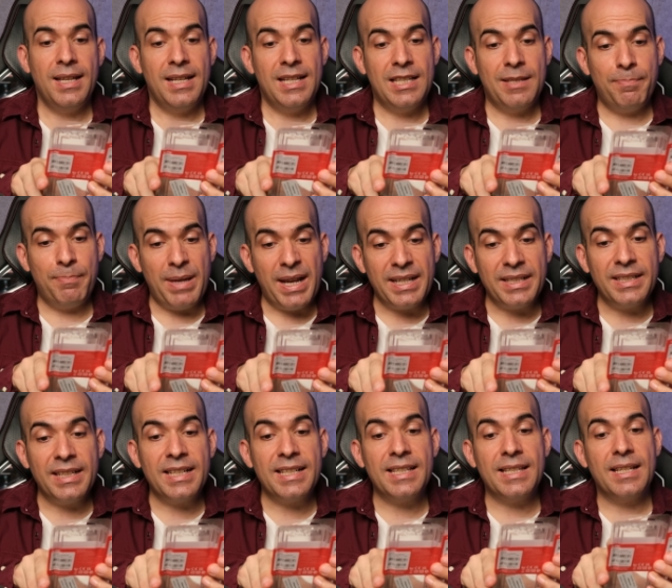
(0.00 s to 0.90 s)

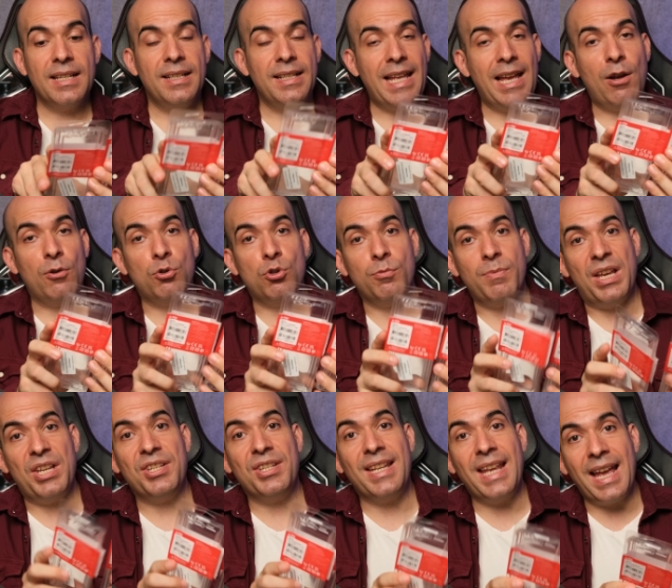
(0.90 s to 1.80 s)
Spectrix
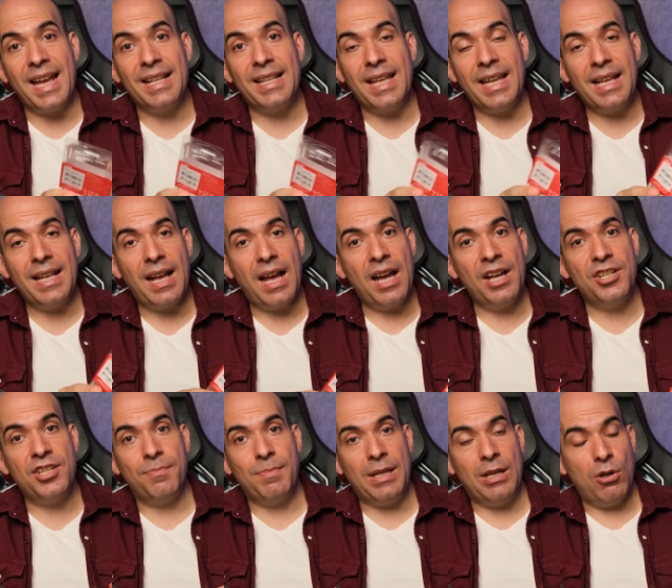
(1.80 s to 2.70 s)
D35G de
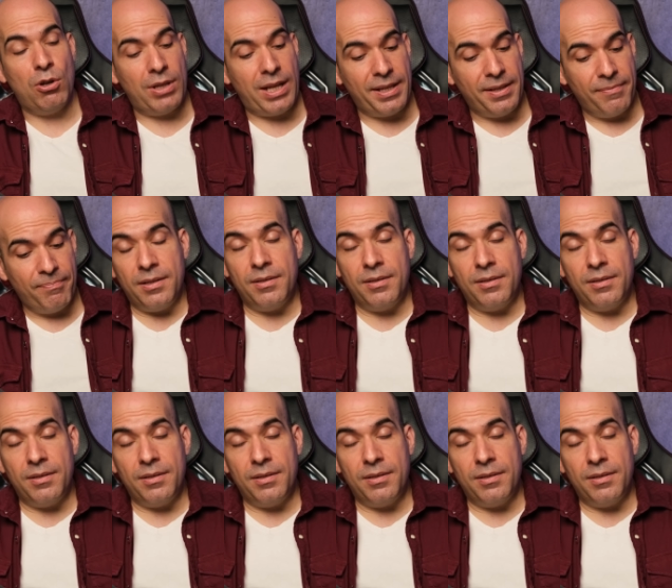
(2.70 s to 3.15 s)
RGB'li olan.